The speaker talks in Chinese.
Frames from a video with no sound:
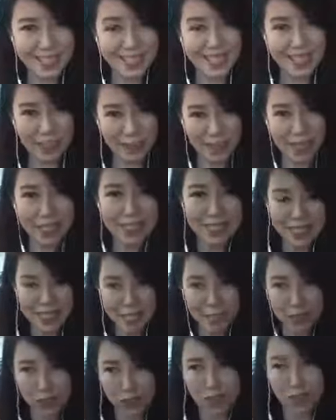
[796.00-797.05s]
啊，花钱去
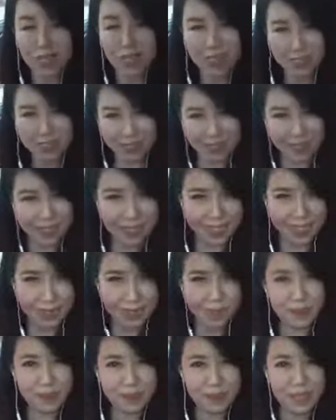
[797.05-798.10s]
学知
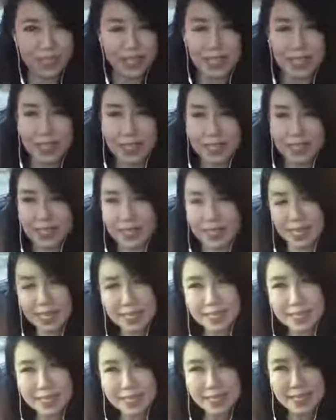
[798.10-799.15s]
识，OK 可
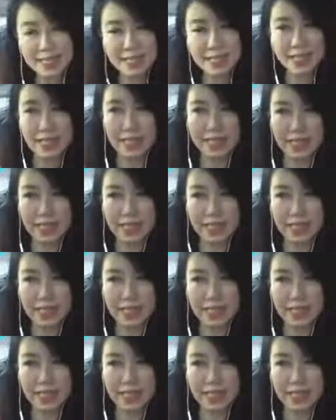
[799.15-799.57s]
以这样子。